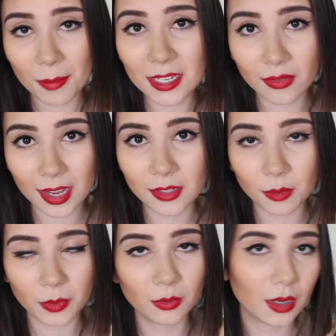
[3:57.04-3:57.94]
mais
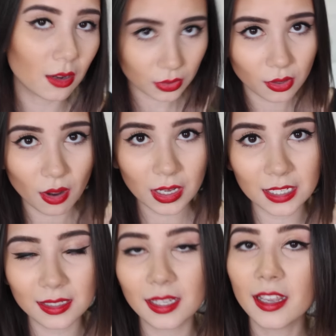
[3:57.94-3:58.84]
fácil ao seu
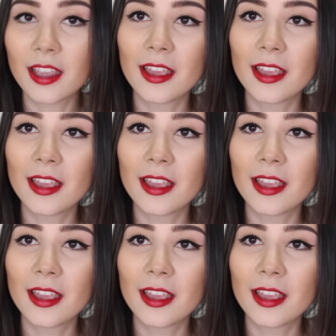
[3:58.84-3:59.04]
alcance